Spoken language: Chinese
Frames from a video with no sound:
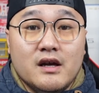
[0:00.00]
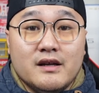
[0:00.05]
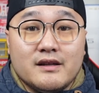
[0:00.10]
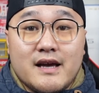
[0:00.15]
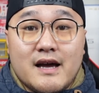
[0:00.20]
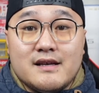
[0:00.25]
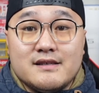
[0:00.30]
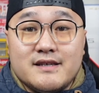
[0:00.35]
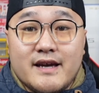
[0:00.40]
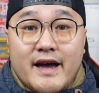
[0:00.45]

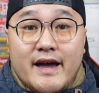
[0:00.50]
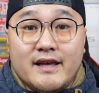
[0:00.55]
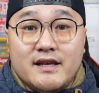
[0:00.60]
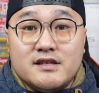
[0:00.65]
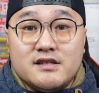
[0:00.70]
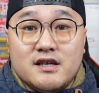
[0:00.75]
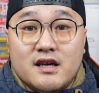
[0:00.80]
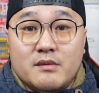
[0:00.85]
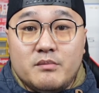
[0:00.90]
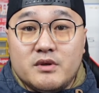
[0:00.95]
但是在一
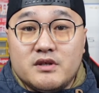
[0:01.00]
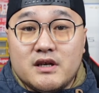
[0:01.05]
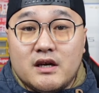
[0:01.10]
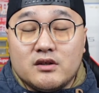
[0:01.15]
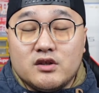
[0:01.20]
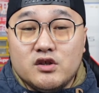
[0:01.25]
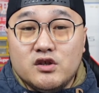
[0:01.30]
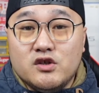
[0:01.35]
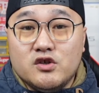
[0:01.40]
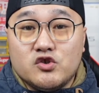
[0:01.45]
些比较
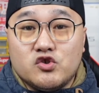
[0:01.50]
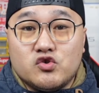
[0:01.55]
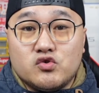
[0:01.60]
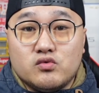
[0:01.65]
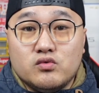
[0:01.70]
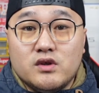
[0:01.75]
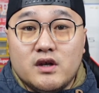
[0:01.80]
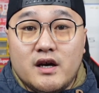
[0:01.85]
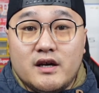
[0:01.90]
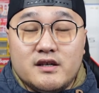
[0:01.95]
特
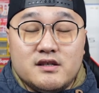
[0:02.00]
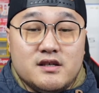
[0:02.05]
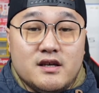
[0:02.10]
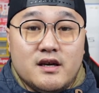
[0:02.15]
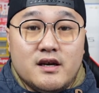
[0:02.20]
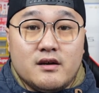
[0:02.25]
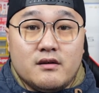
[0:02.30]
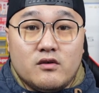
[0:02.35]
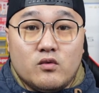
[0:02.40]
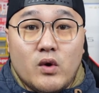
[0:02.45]
殊的一
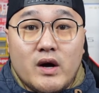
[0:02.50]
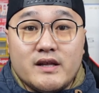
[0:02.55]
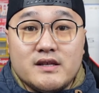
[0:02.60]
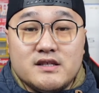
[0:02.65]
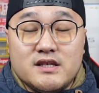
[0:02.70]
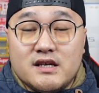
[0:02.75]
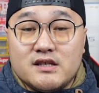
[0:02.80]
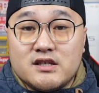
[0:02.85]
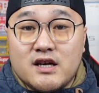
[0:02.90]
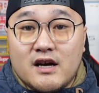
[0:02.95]
些关
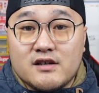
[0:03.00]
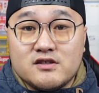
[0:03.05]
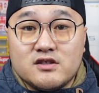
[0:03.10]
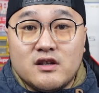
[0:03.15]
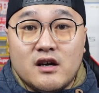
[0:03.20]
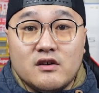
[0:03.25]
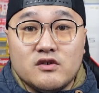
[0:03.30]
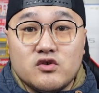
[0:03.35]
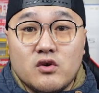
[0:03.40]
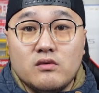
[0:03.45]
键场次
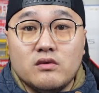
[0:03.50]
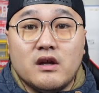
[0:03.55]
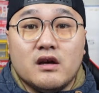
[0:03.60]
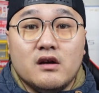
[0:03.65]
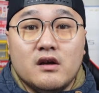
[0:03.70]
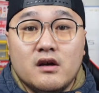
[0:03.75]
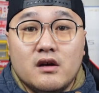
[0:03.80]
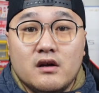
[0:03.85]
当中呢，